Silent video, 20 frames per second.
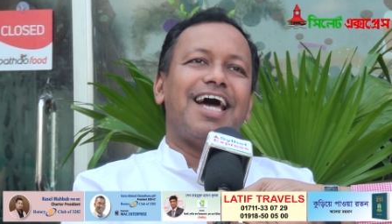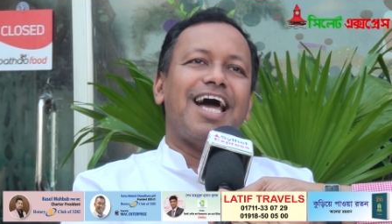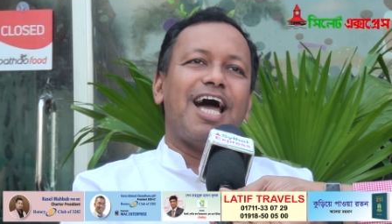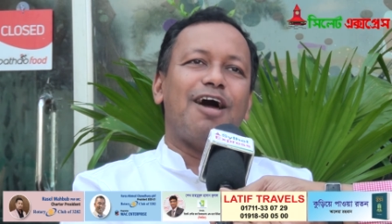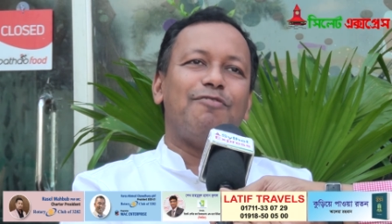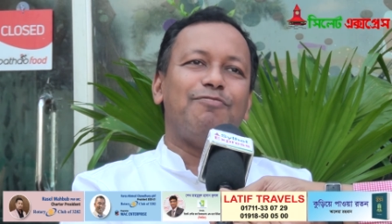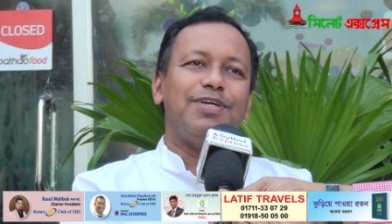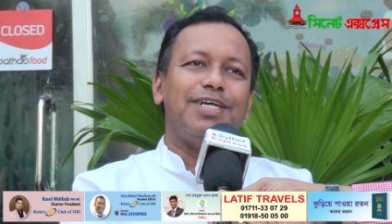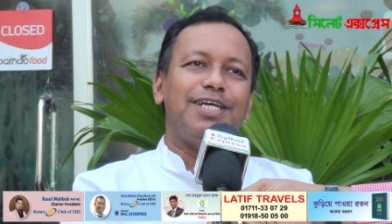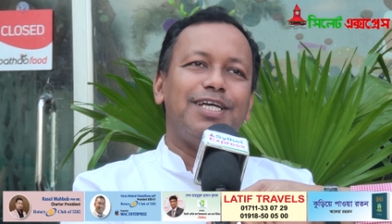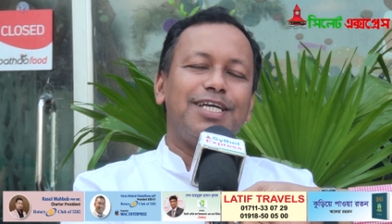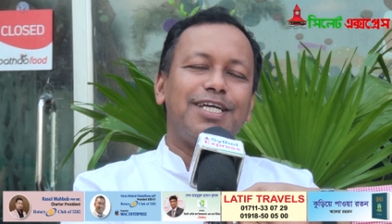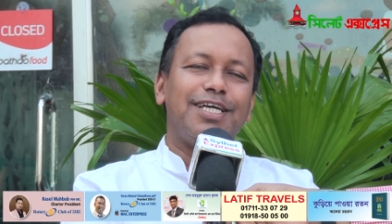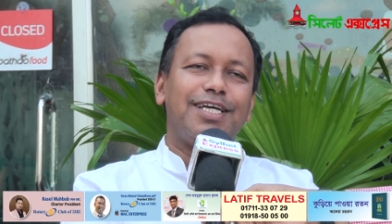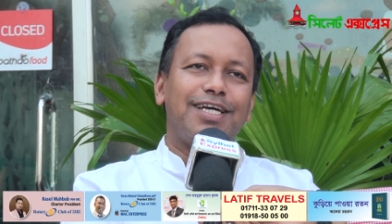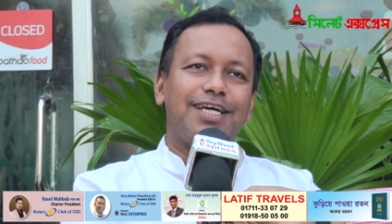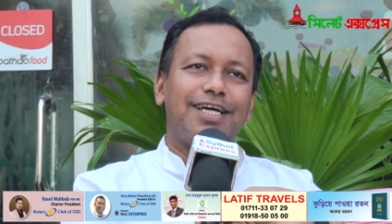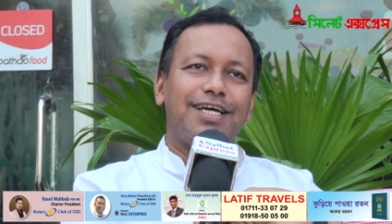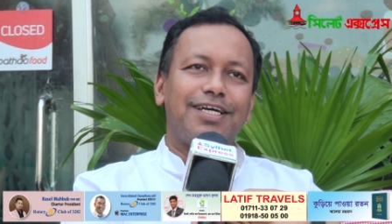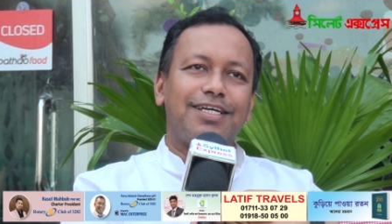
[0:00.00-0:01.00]
আমি
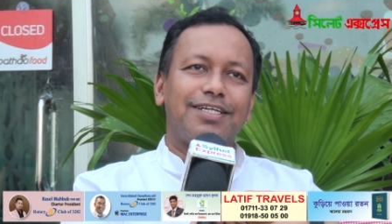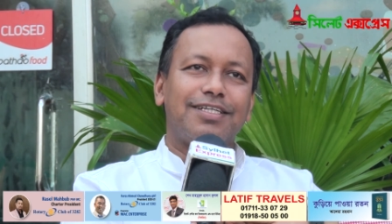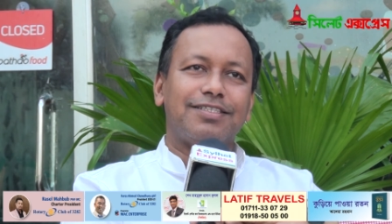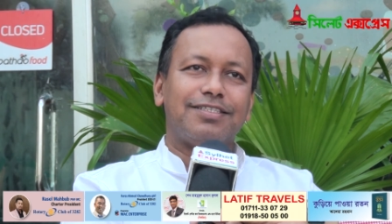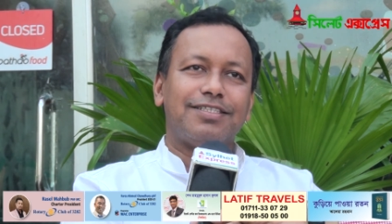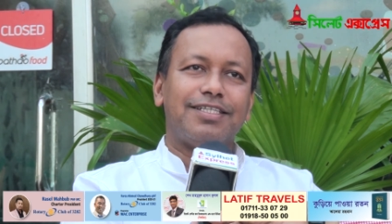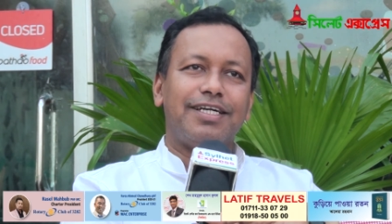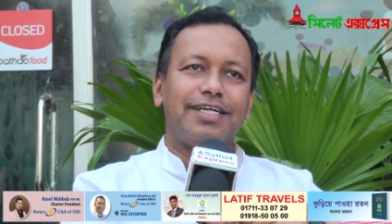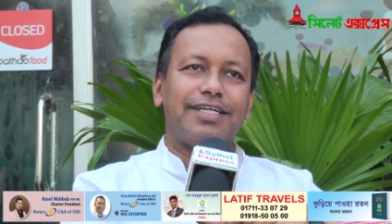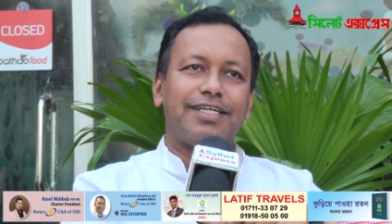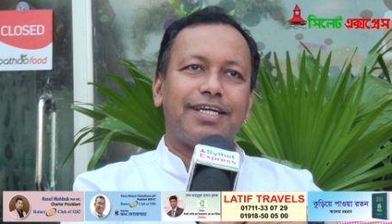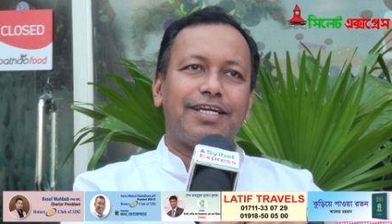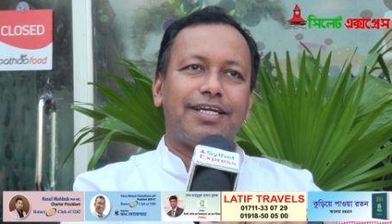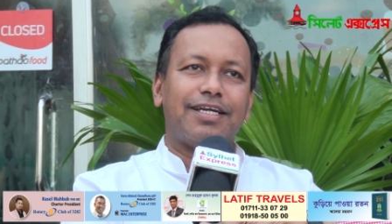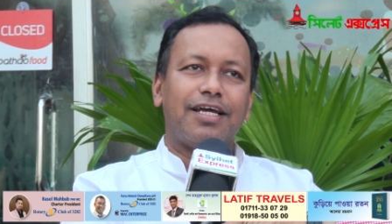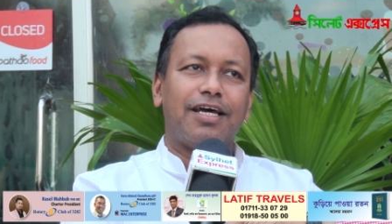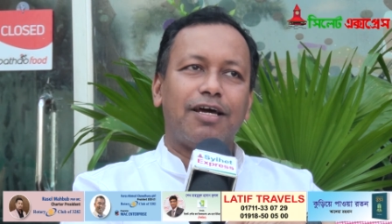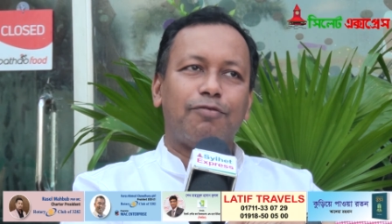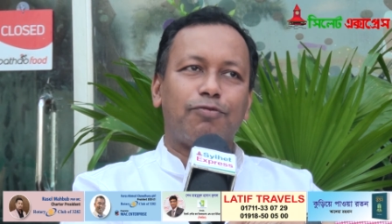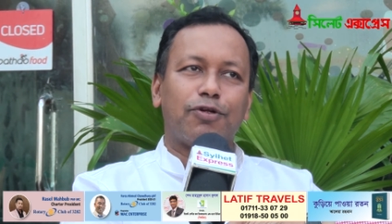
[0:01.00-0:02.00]
সিলেটের
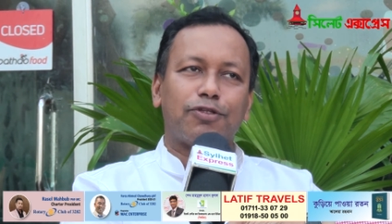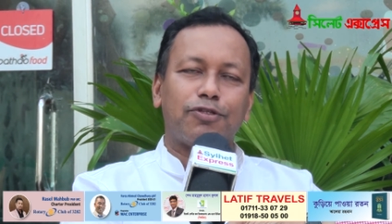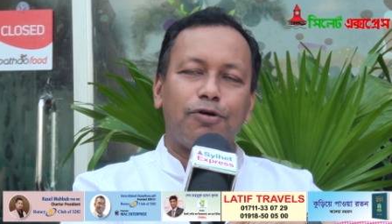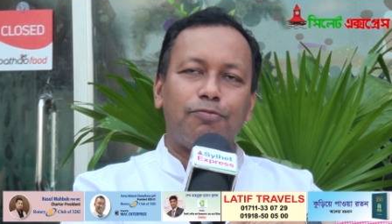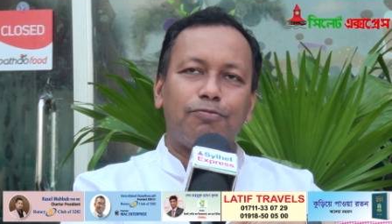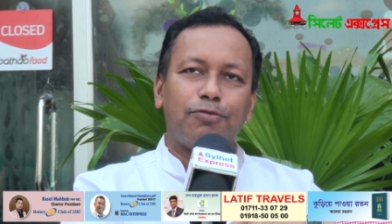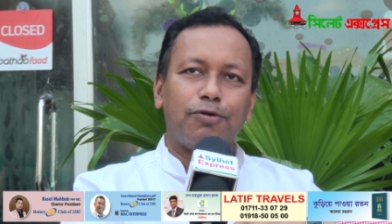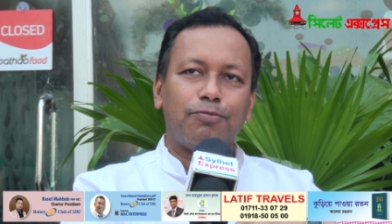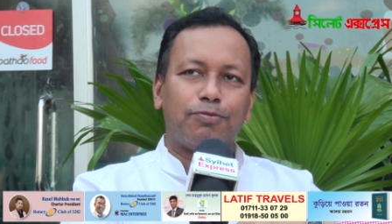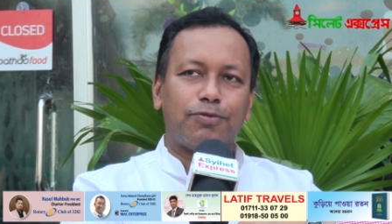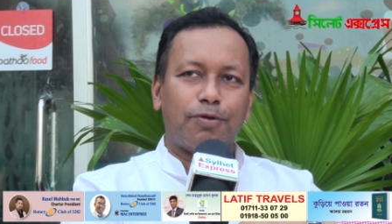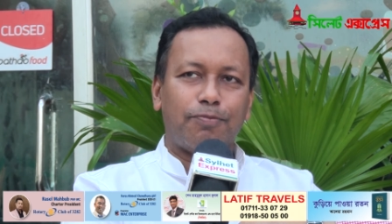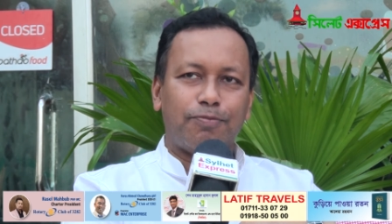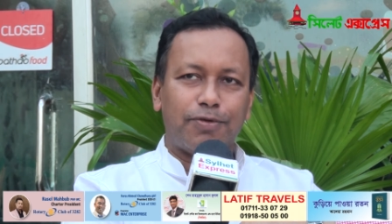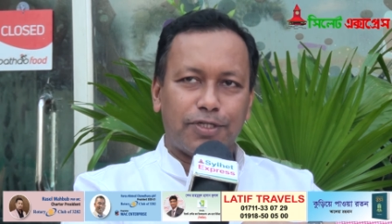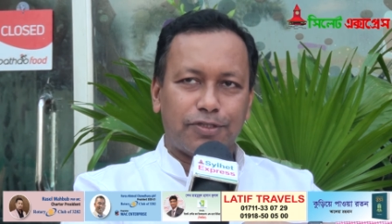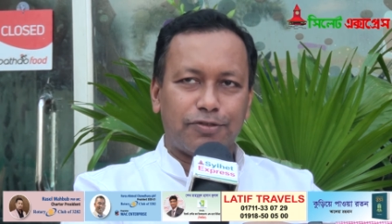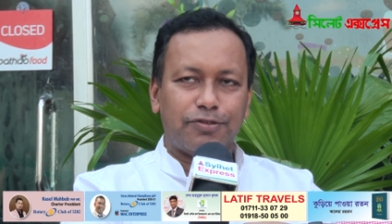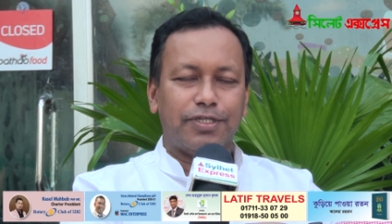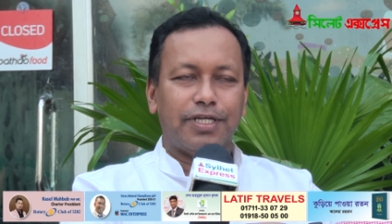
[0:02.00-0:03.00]
প্রথম রুপটপ
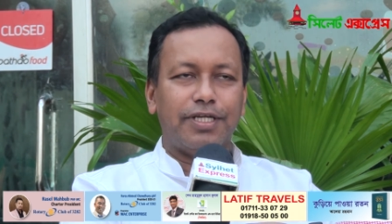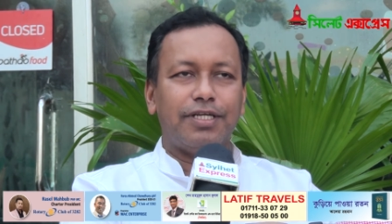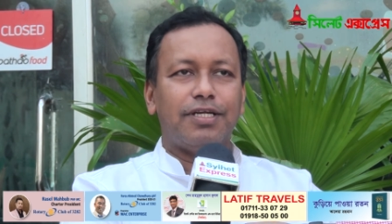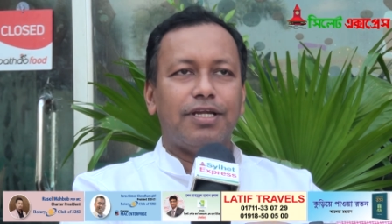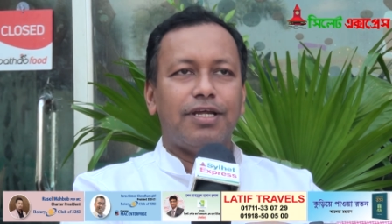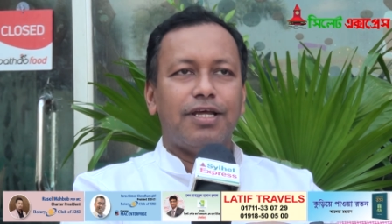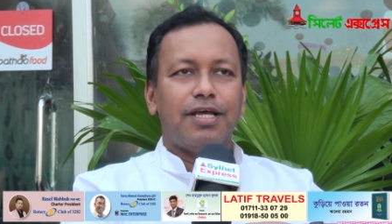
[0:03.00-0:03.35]
রেস্টুরেন্ট